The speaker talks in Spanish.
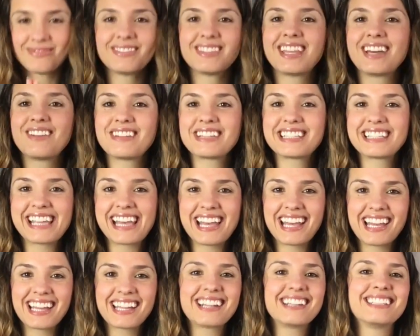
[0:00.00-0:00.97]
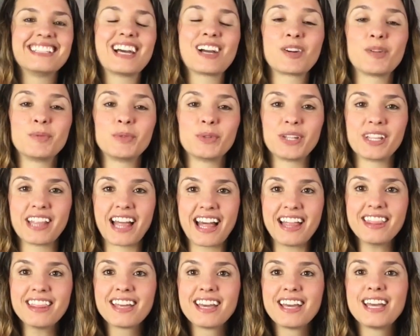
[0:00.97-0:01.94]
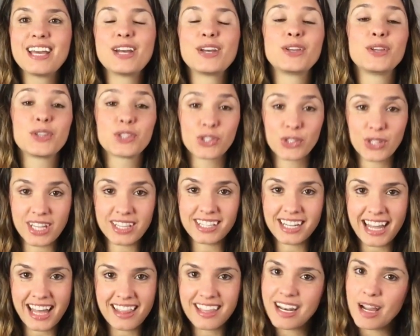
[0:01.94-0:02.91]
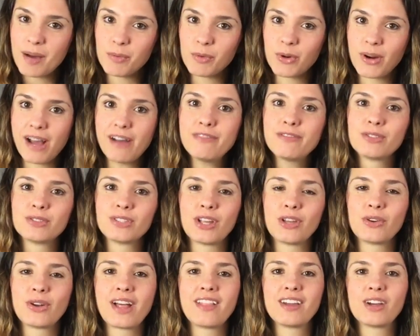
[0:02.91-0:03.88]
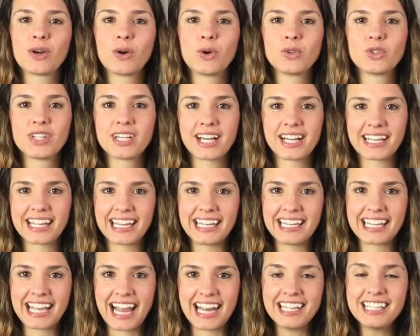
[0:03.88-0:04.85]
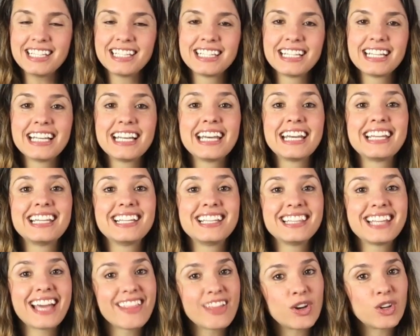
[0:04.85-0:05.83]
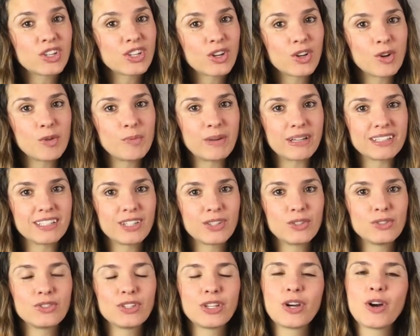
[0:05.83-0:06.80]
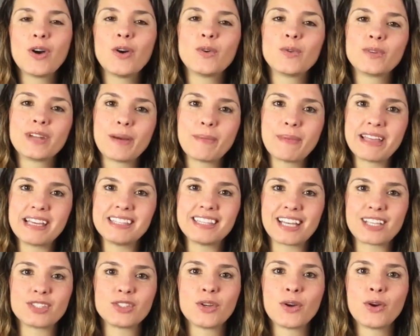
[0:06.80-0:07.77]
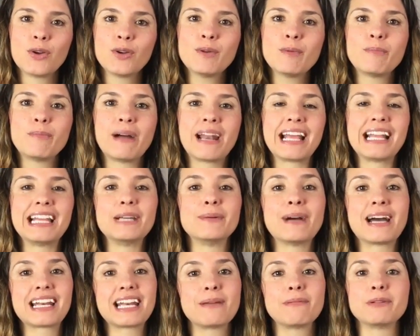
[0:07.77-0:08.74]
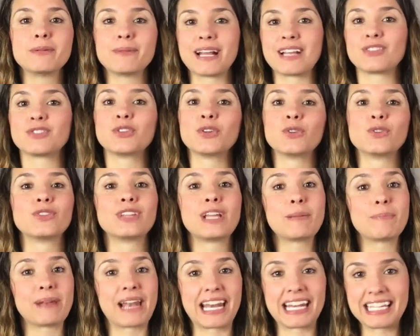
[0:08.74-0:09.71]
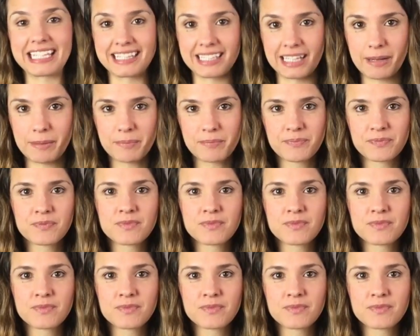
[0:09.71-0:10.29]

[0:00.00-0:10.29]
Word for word: Namaste, querida comunidad. Yo soy Andrea de la Mora, fundadora de Coaching Angelical. Y el día de hoy quiero compartir contigo una meditación para elevar la vibración del planeta.